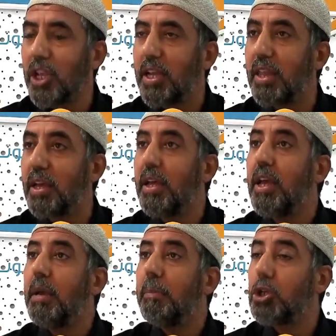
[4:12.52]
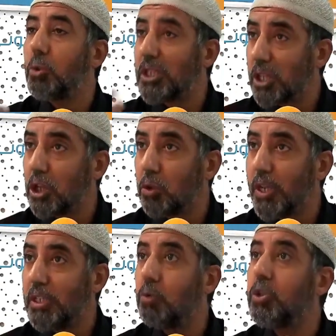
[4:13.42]
الشيء هذا باش يوصل
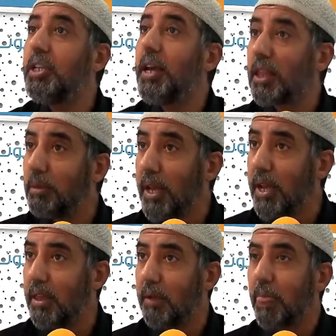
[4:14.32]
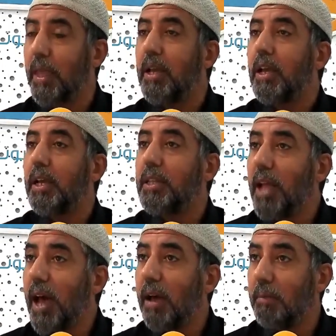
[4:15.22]
التوانسه ونزيد اكثر من هذا
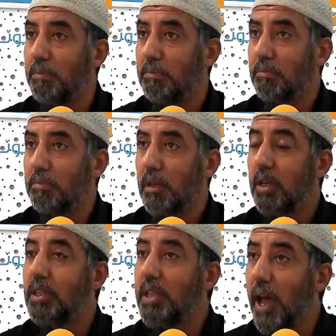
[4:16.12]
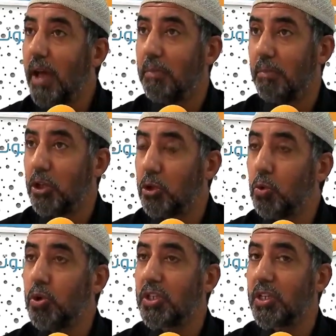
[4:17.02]
الدعم الدعم
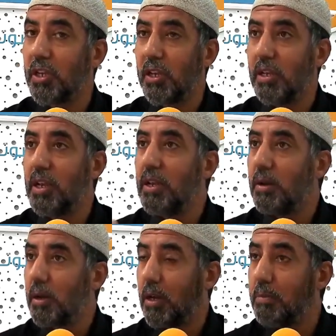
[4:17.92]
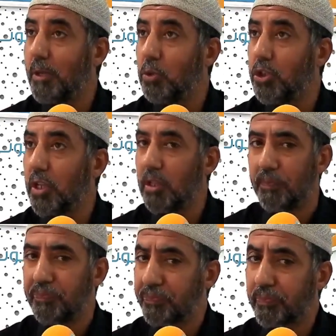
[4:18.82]
التونسي للمنتوجات
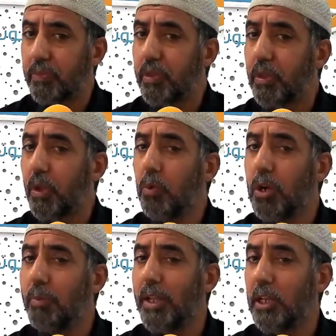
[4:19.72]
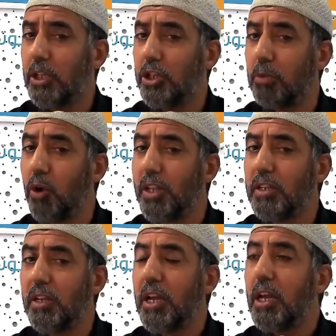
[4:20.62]
ولا معناتها عيشه
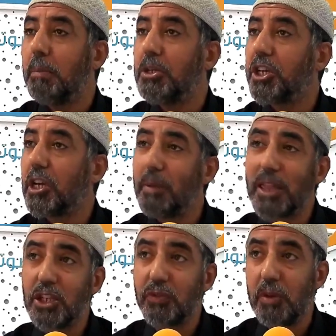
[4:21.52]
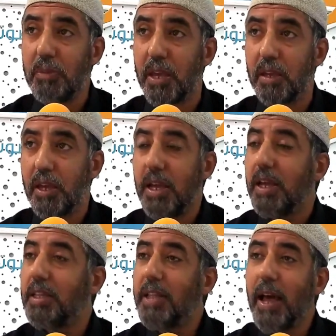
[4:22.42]
المواطن باش يقل ب 12%
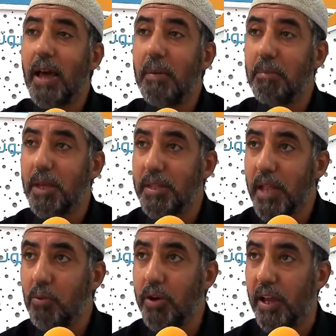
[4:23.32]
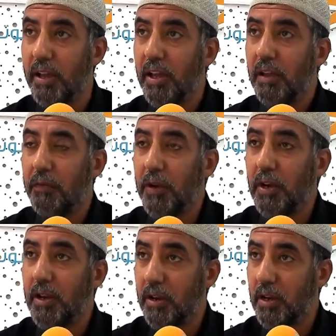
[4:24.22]
الدعم الدوله
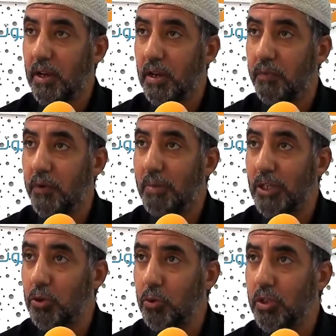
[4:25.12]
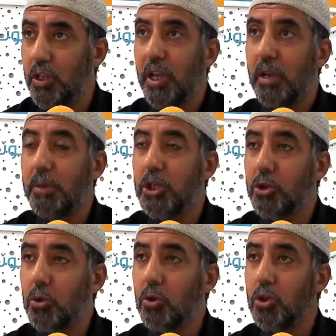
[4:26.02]
في في المازوت
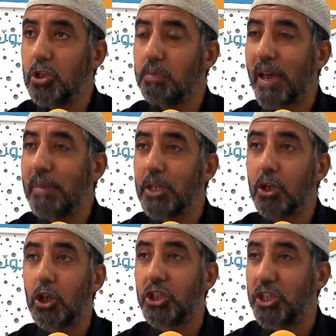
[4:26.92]
باش ينقص ب